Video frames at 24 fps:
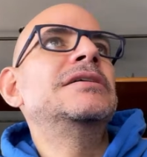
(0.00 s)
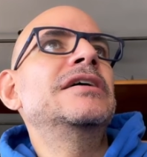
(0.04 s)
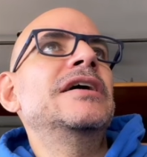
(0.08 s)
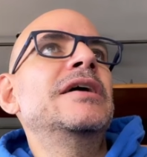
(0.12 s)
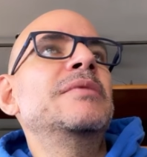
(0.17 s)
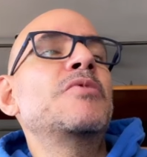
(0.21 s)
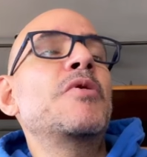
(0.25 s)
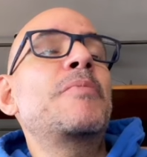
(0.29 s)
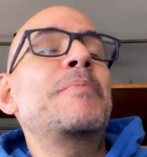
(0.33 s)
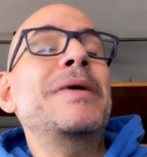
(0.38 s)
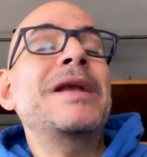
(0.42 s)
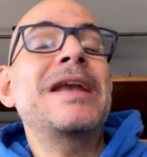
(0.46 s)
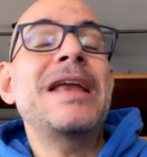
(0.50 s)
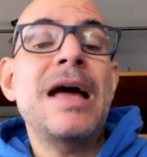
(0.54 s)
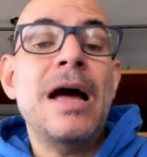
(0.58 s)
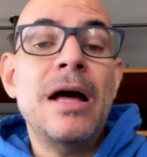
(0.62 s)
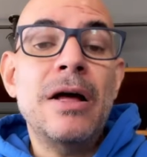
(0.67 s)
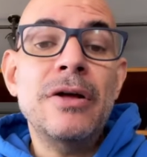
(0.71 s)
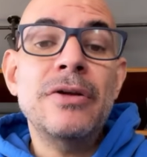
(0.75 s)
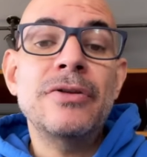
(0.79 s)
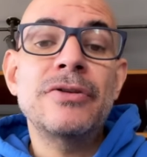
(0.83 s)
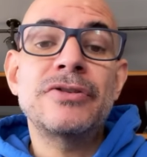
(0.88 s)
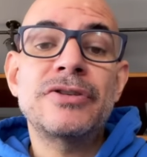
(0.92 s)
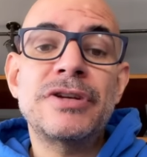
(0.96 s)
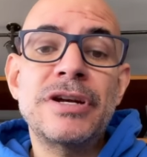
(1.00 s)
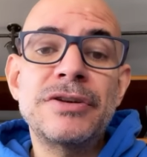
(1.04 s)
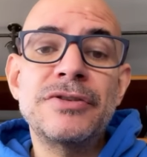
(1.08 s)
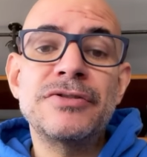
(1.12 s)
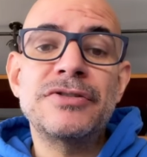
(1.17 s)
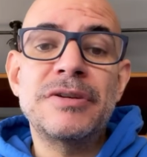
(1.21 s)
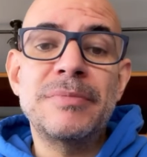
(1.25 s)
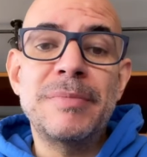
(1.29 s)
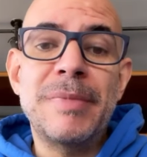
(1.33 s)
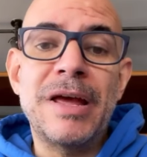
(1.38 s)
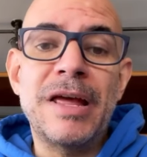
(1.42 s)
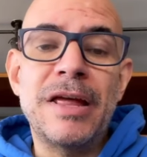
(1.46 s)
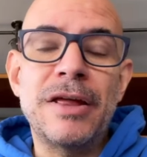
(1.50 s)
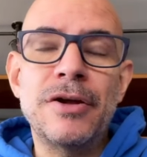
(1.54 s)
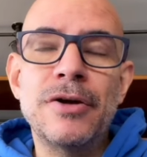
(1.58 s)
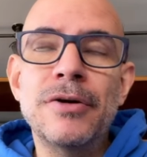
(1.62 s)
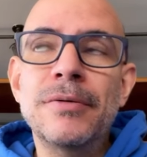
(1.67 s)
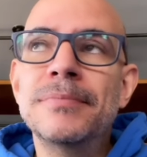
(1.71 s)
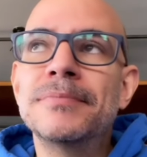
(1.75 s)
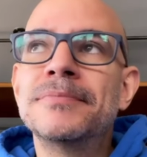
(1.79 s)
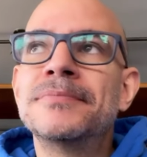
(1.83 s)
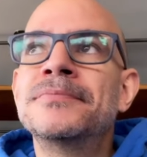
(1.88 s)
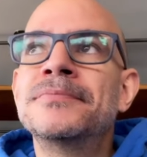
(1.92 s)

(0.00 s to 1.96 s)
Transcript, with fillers: Hemos peleado dos años y medio,